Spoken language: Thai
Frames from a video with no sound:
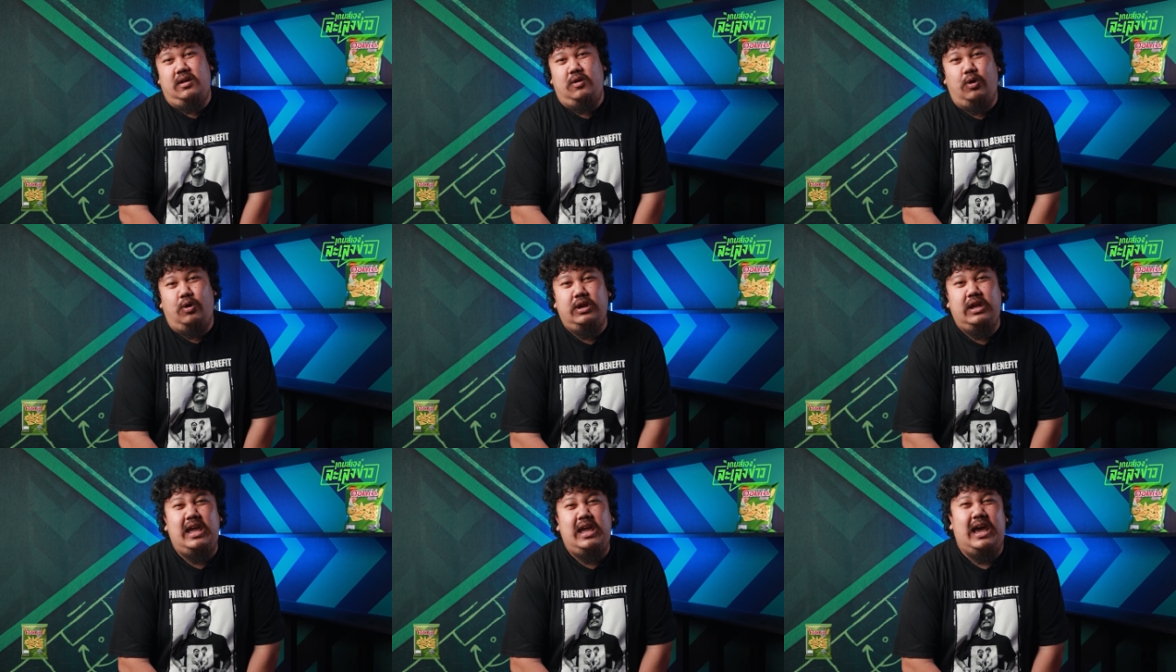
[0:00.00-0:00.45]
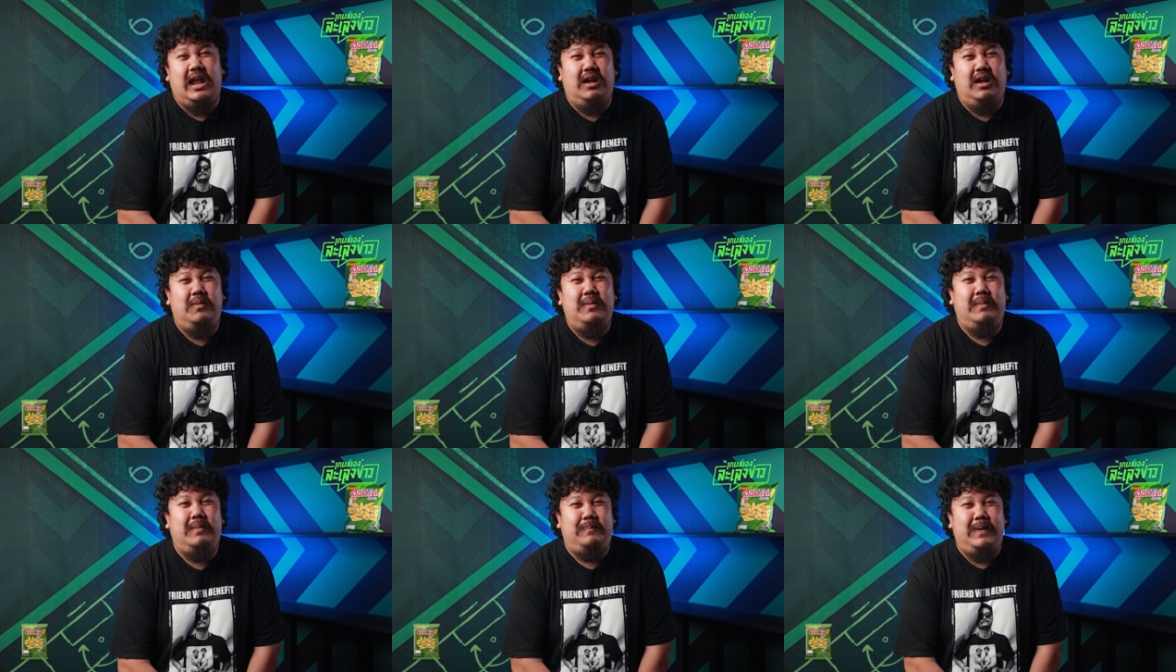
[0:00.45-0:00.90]
คนเขียน
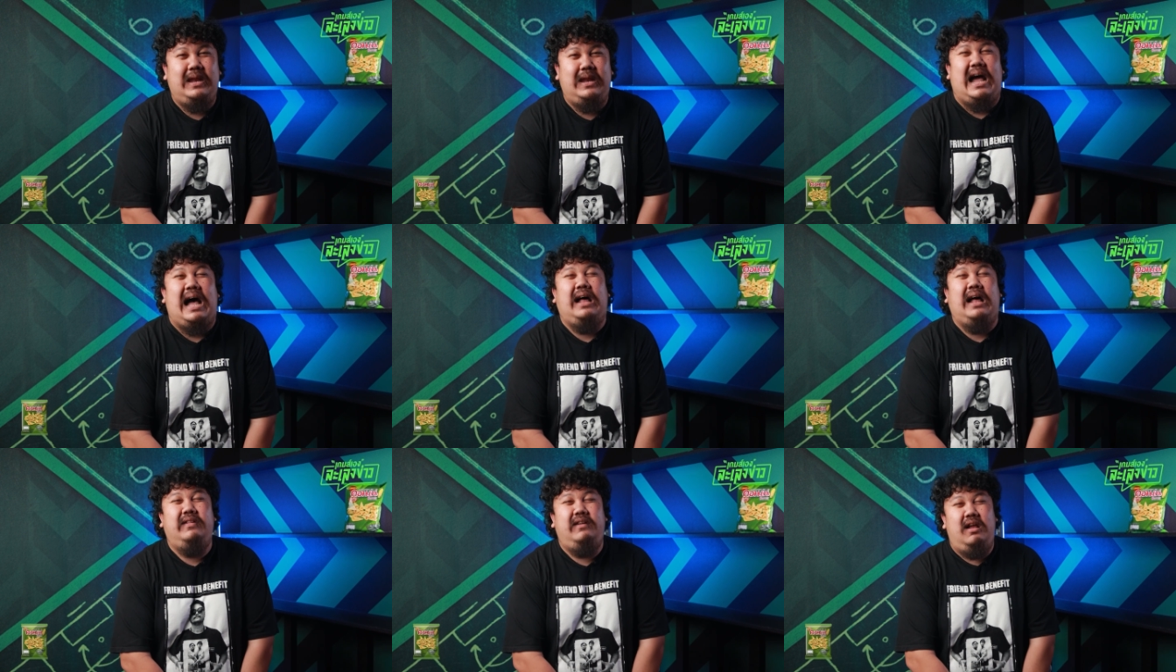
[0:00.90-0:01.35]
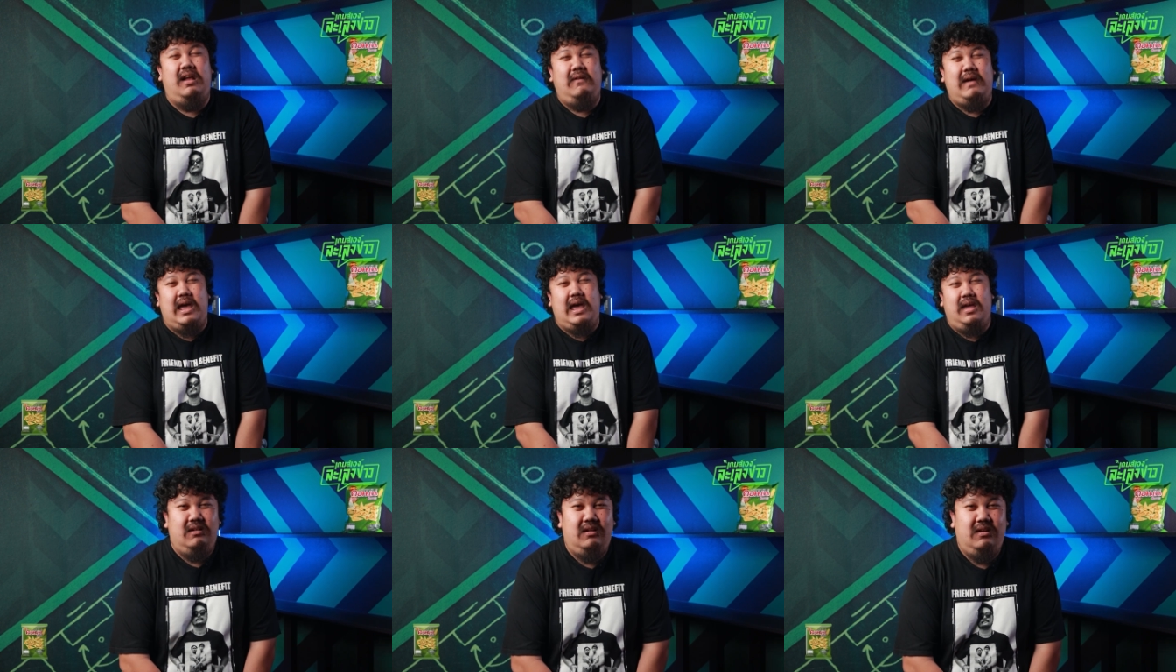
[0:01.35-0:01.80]
เขาแบบไปดังซะแล้ว
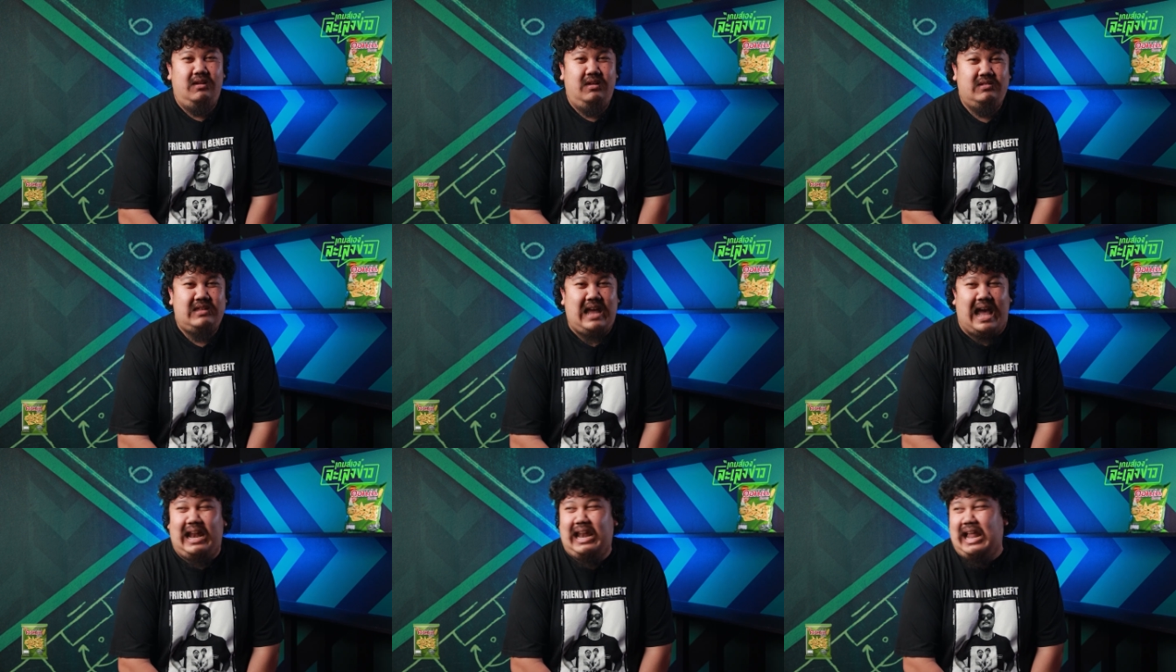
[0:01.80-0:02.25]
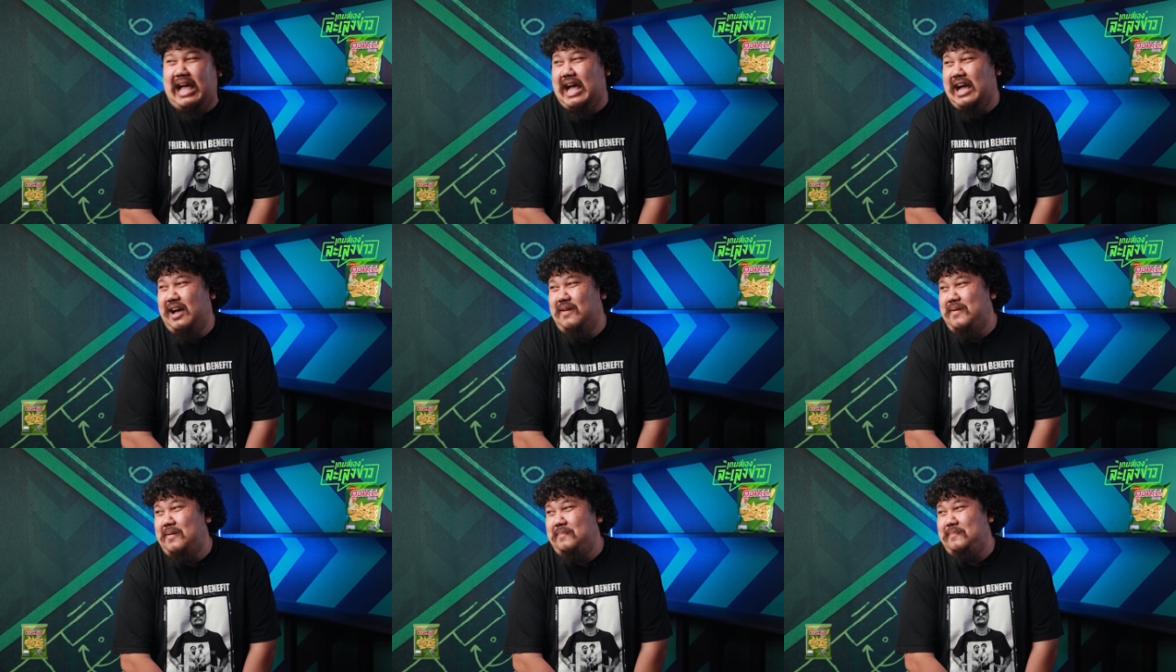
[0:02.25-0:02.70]
ไง เออ จานหลา
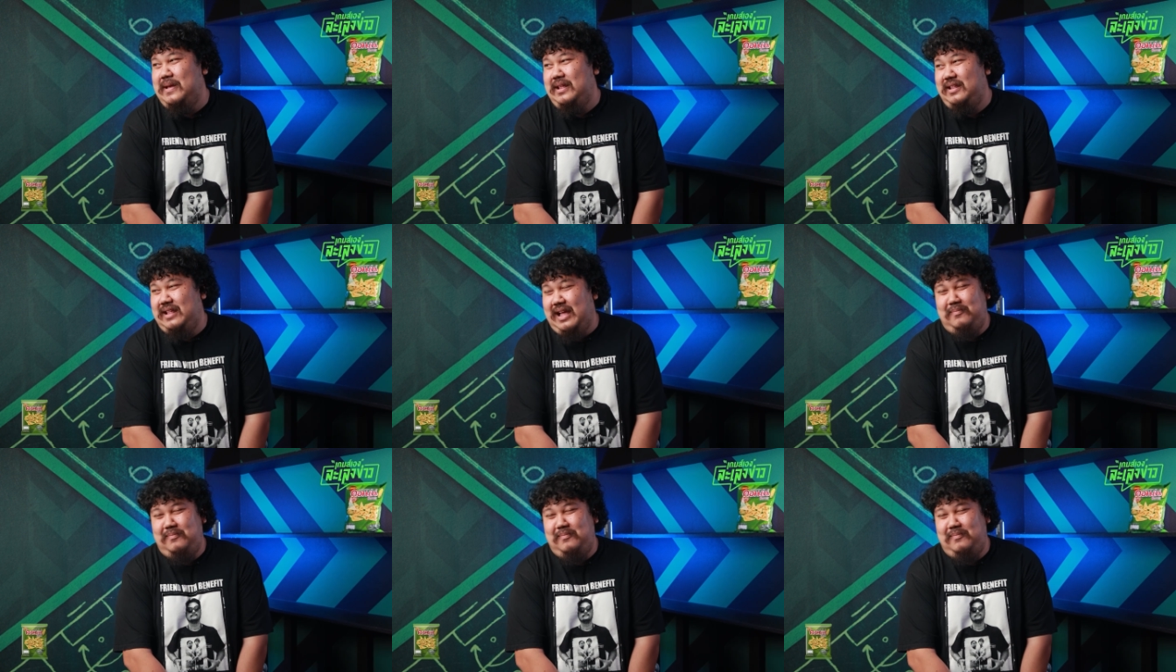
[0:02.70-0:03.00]
เขาแบบไป